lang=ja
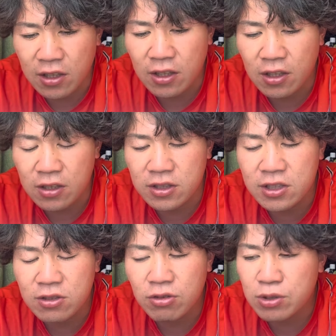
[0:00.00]
だから
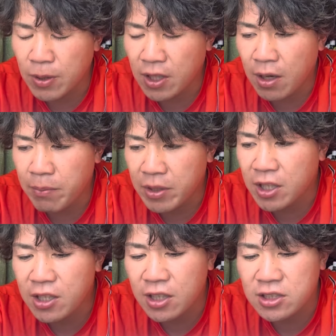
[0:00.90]
人工芝なんかあんまり
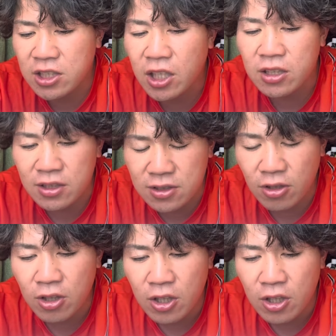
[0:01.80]
レギュラーしないんですよ。